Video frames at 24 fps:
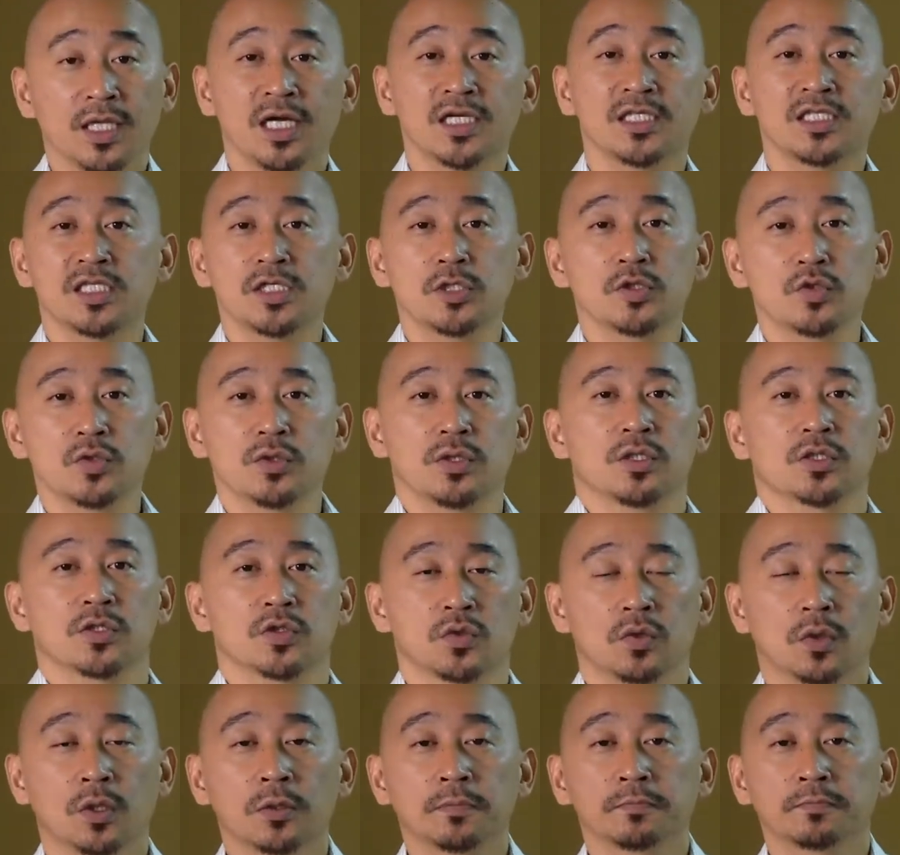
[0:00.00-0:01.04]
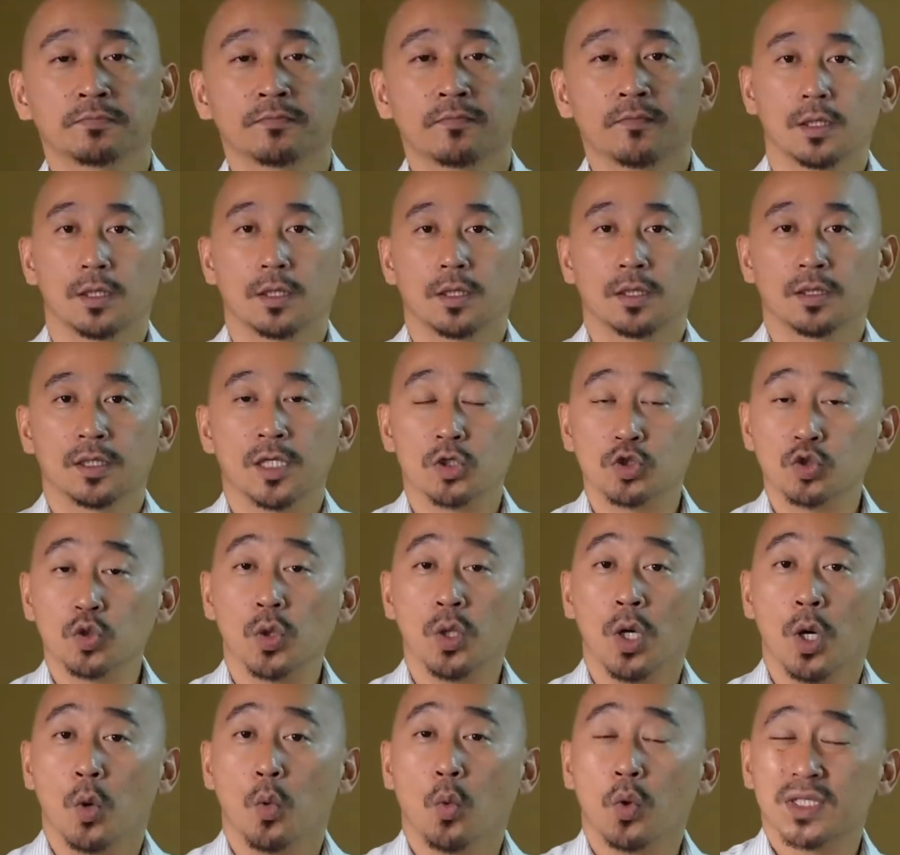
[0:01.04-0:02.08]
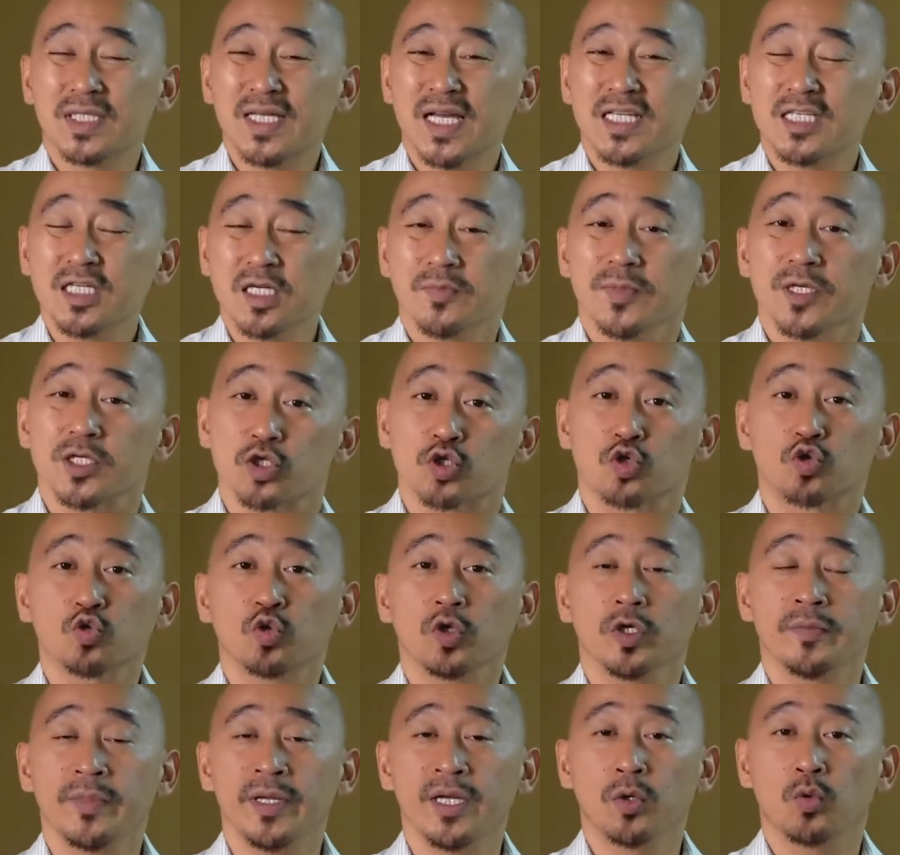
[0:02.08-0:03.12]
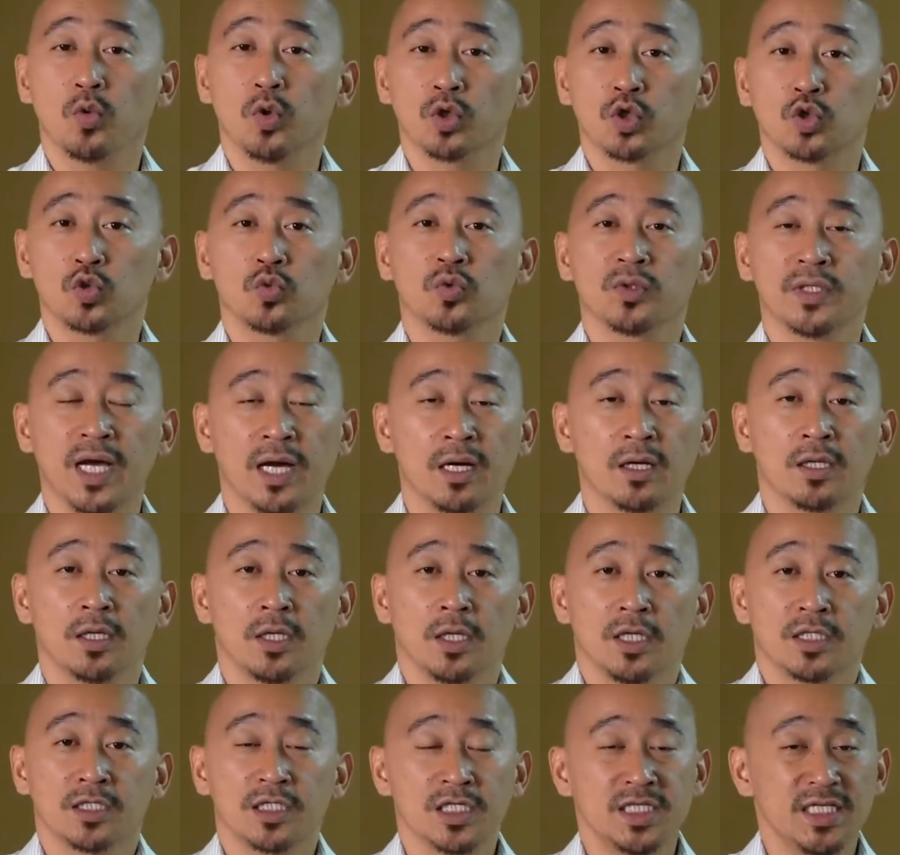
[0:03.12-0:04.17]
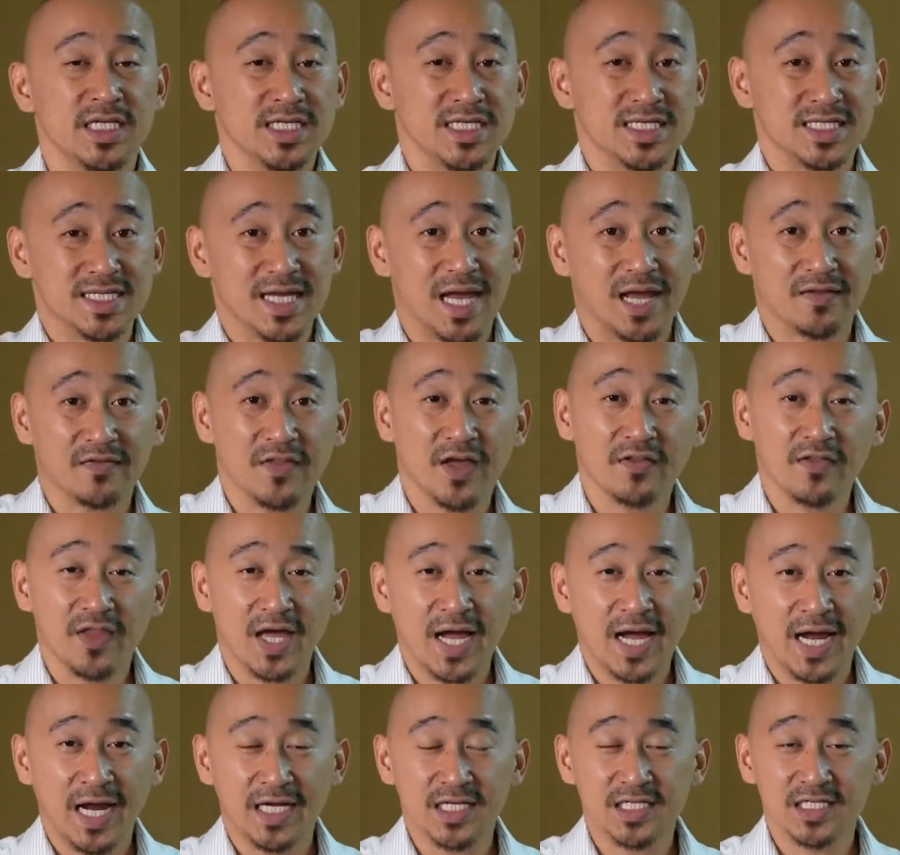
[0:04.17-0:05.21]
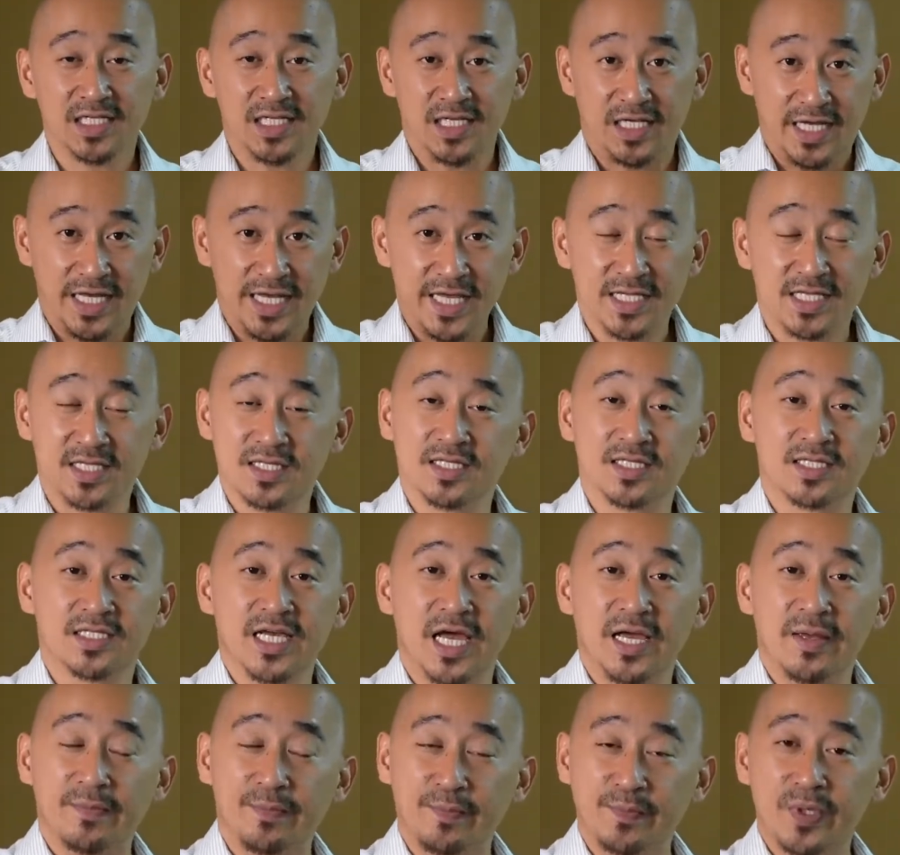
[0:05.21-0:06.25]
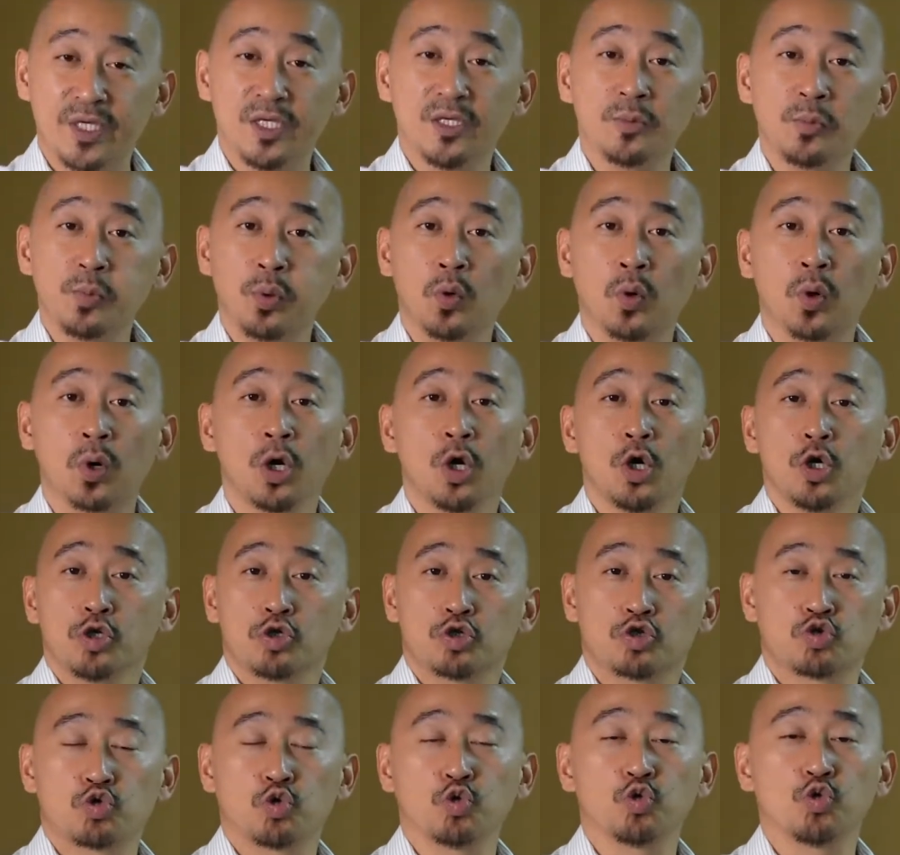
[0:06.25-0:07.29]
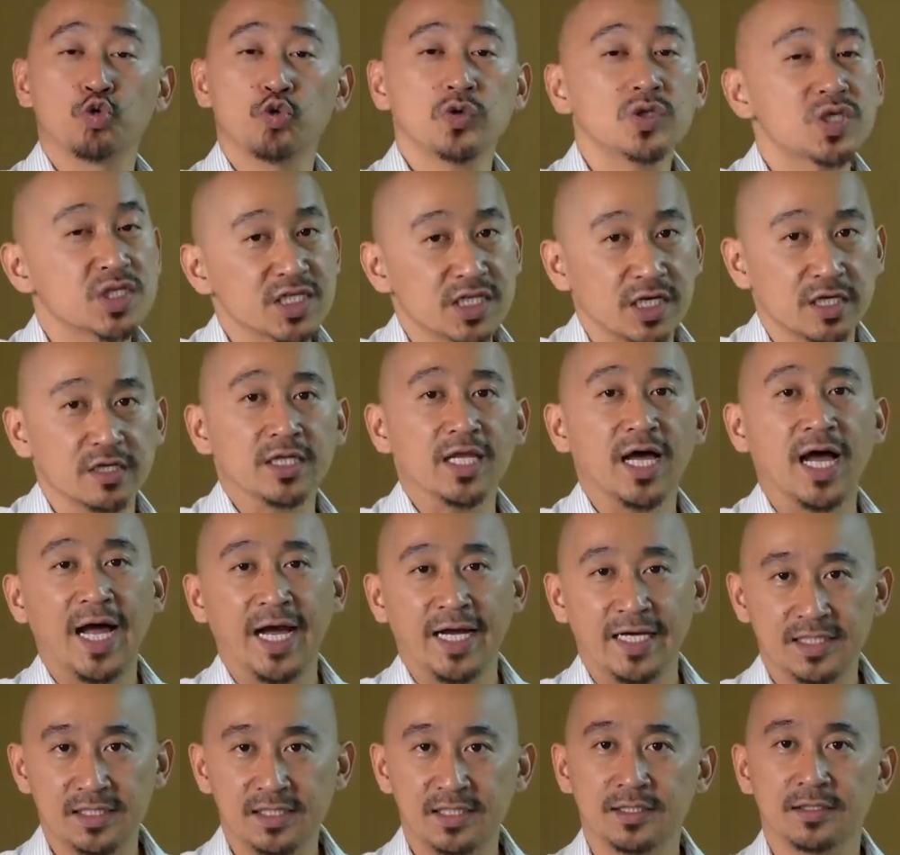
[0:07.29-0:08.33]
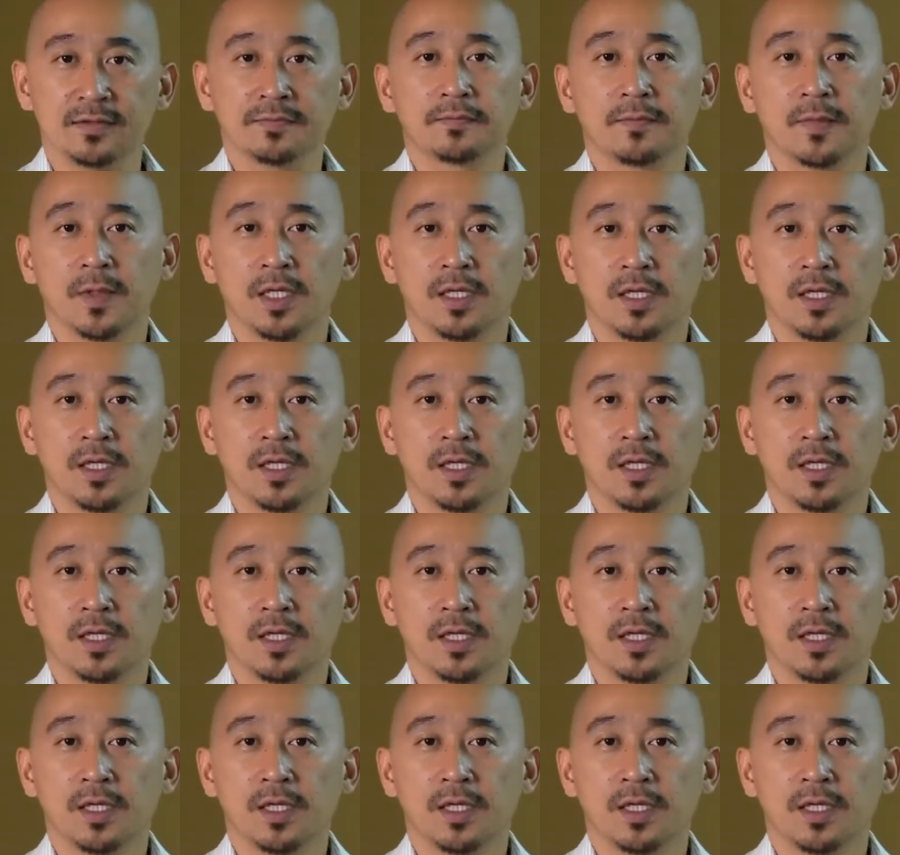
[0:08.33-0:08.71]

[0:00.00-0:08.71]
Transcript: 他继续的说：“他说我在这本书里面，我读到这些撒旦的孩子一直在逼迫属于神的孩子。”